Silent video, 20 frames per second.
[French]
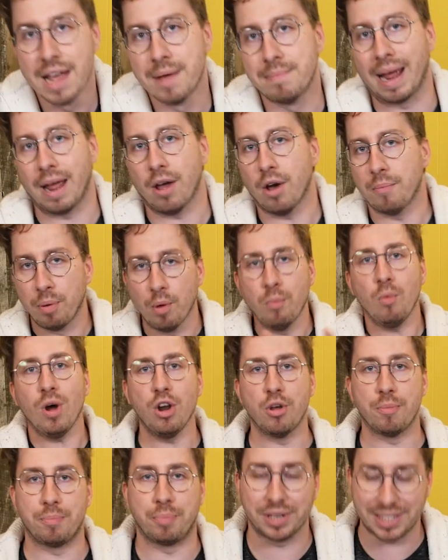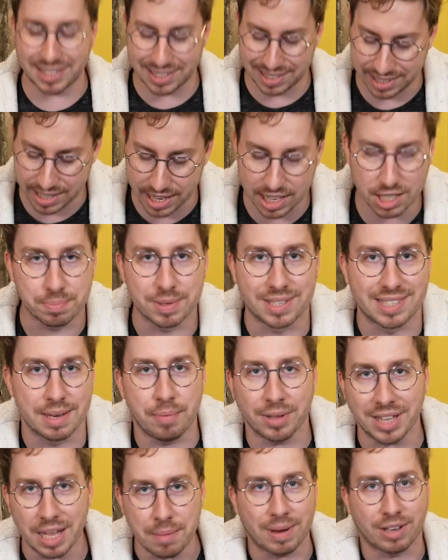Ben, pour moi, le petit hic, puis c'est
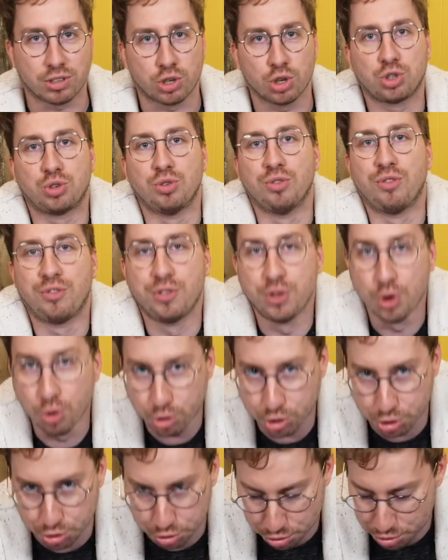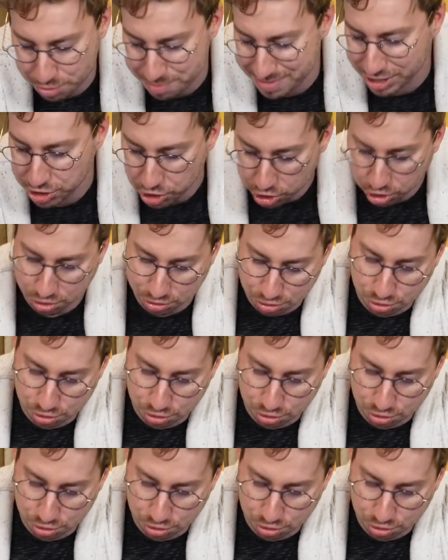peut-être parce que je suis vieux jeu, mais je,